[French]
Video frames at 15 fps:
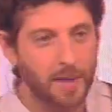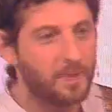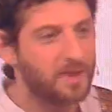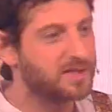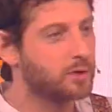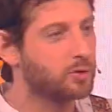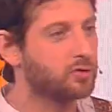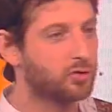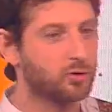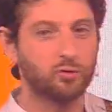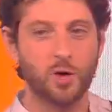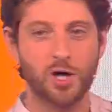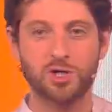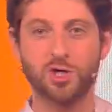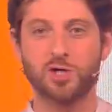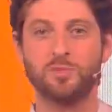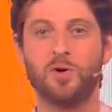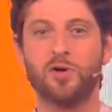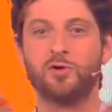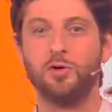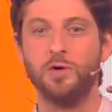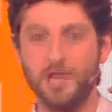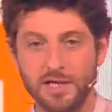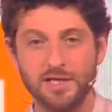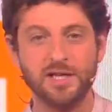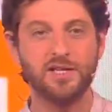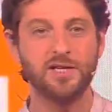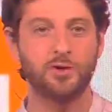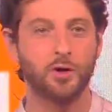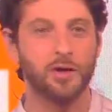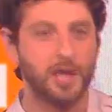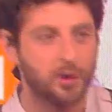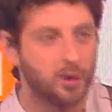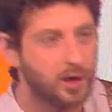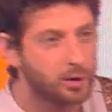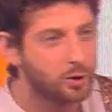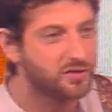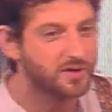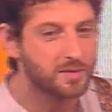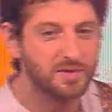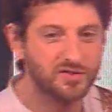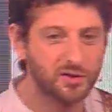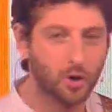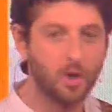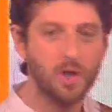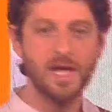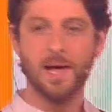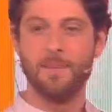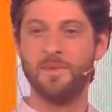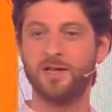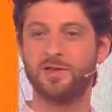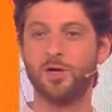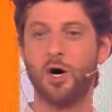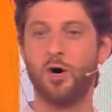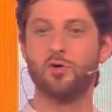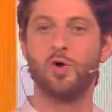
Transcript: à partir de ce soir, changement de ligne éditoriale dans la grosse émission. Maintenant, on